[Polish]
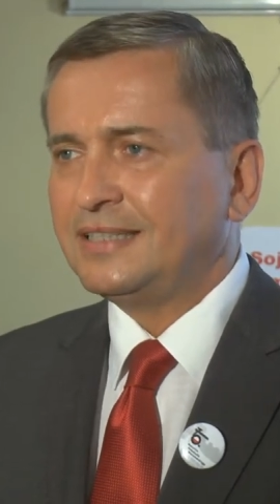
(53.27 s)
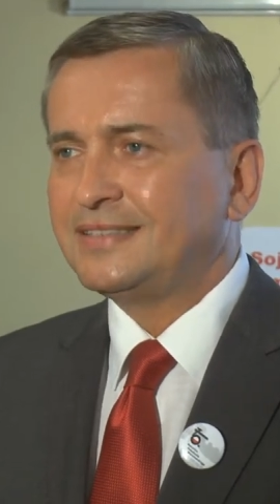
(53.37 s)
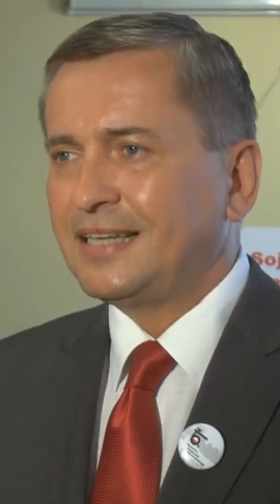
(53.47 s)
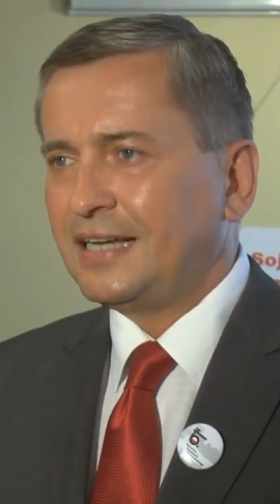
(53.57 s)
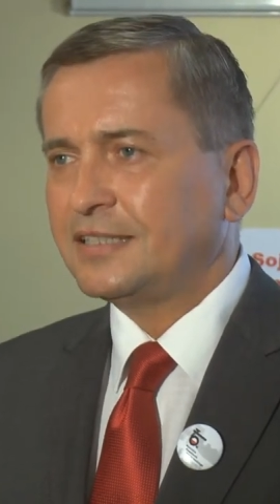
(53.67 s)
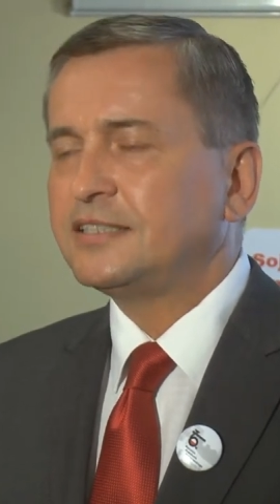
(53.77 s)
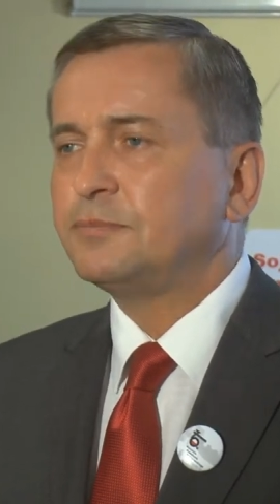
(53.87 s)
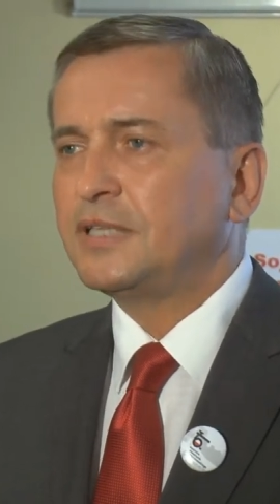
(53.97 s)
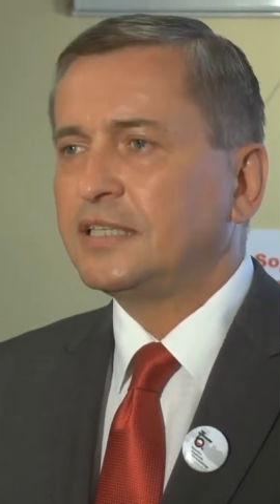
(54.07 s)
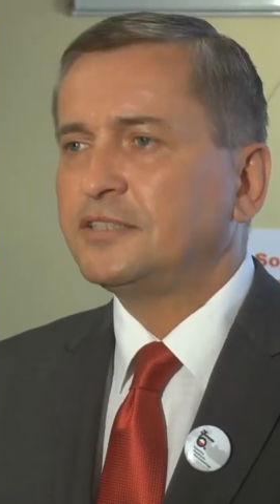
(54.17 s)
za
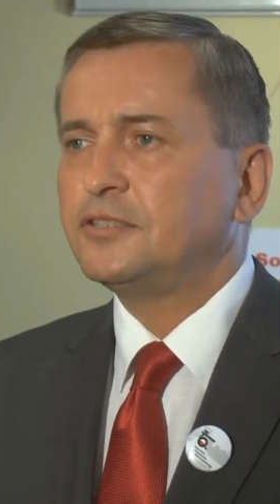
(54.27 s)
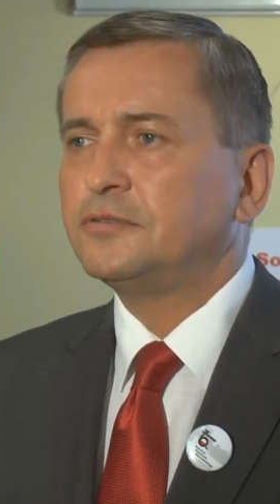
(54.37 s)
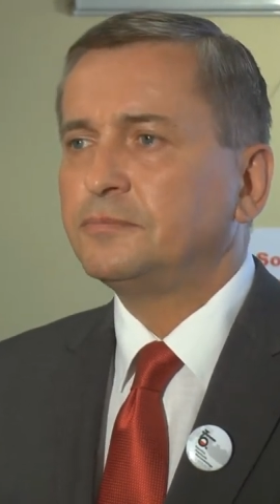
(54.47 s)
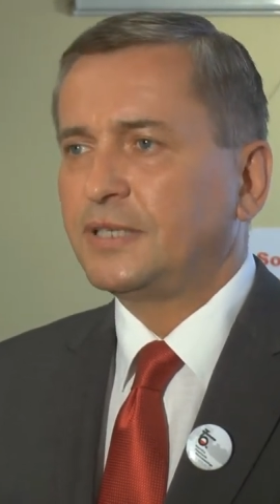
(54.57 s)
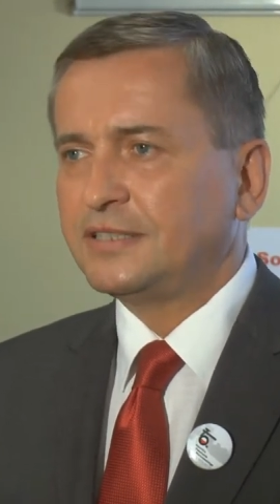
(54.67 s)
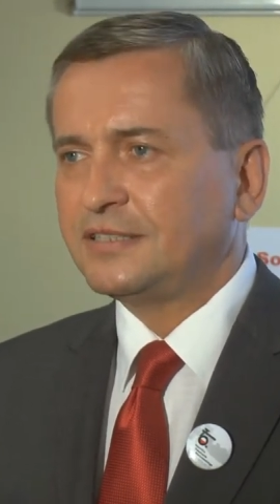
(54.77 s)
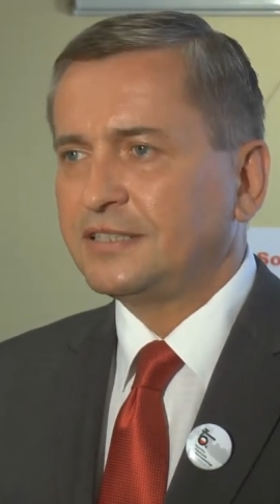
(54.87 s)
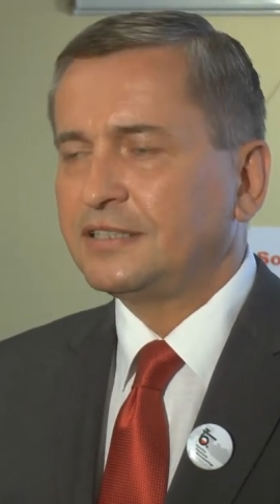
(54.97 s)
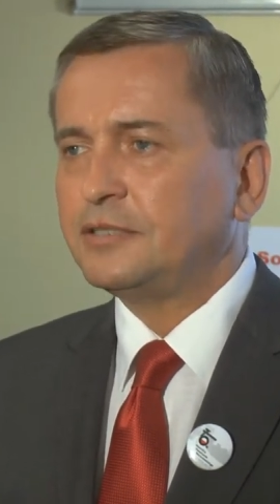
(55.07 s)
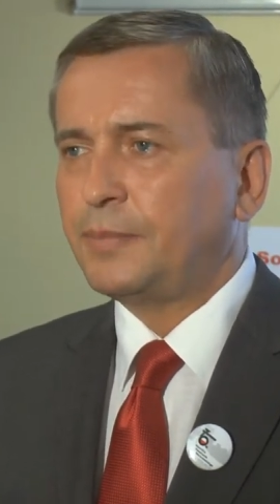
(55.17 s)
akceptacją
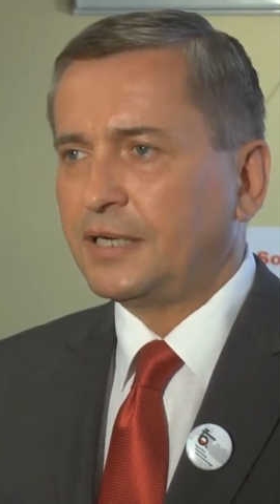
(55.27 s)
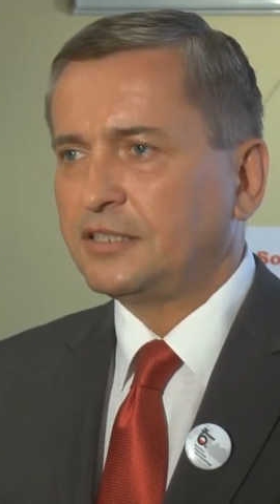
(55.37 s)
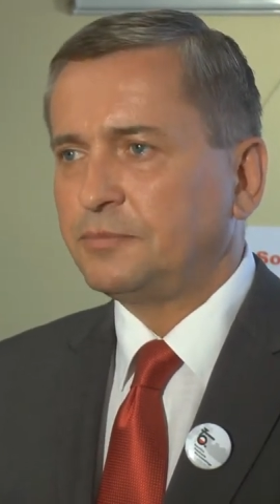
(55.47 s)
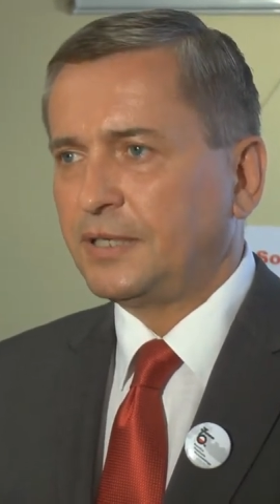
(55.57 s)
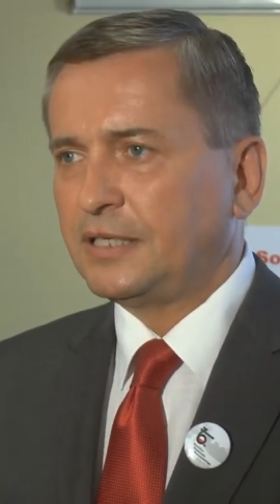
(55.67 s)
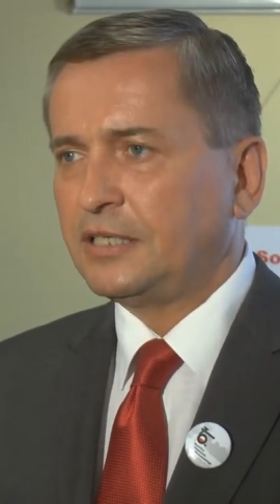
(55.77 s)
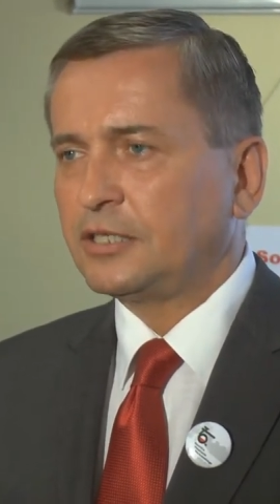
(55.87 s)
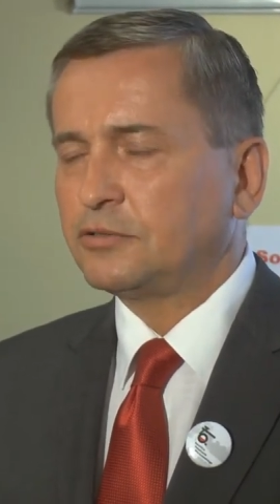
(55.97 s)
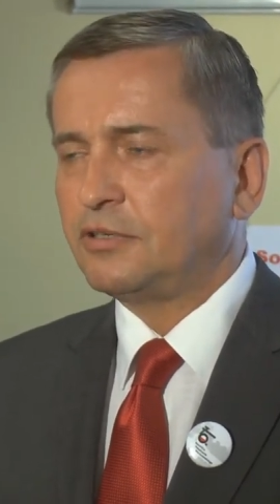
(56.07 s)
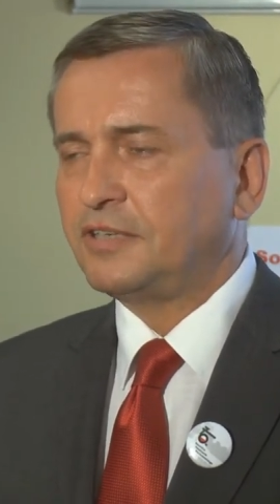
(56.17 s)
prezesa tej partii, pana
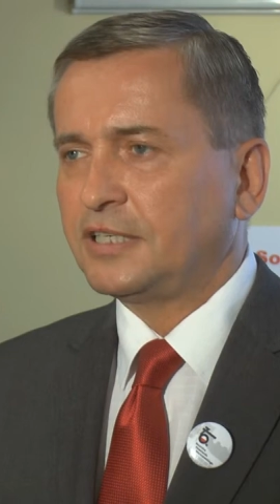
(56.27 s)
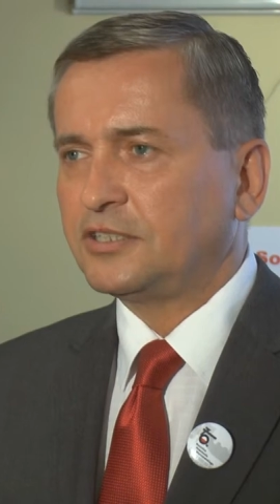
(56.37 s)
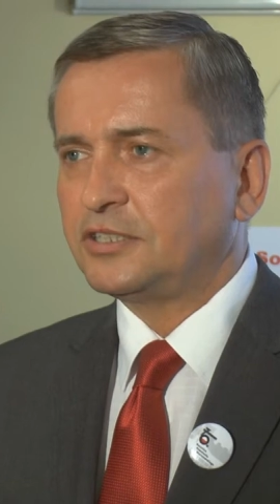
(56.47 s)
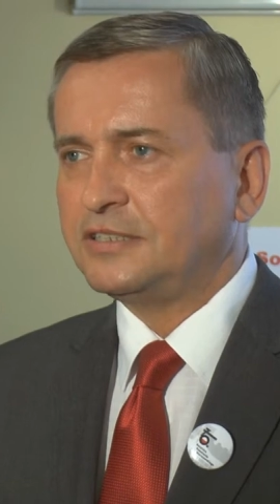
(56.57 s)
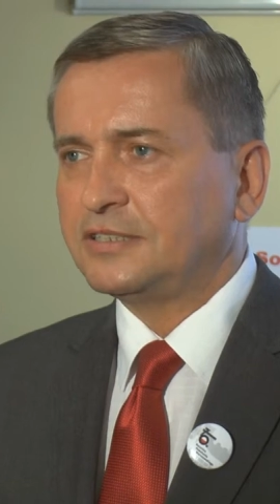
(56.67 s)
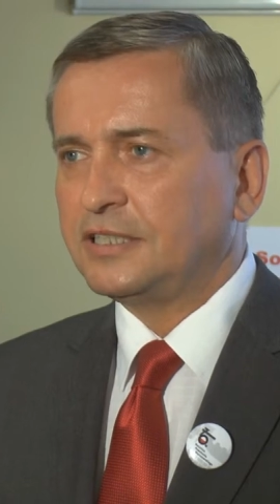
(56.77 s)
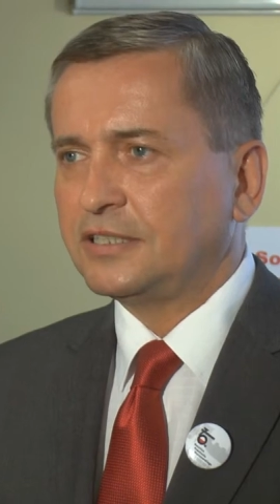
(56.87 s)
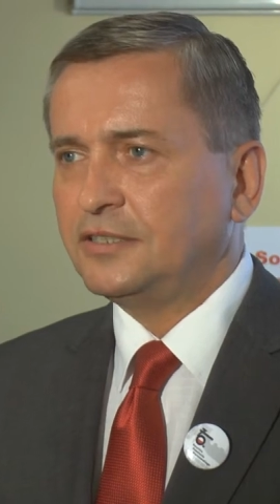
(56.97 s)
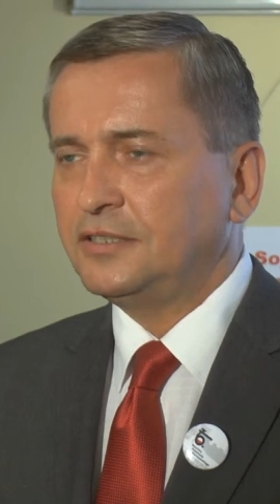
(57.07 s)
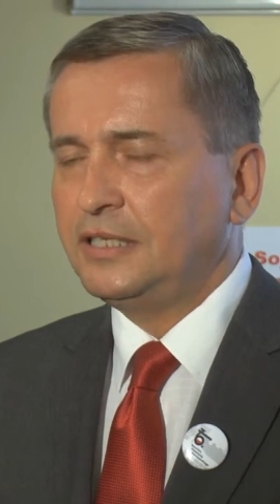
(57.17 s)
Jarosława
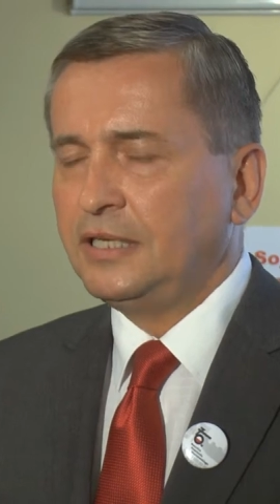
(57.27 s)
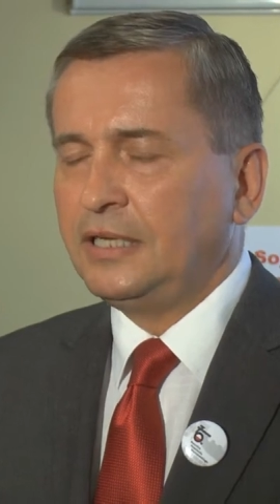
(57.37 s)
Kaczyńskiego.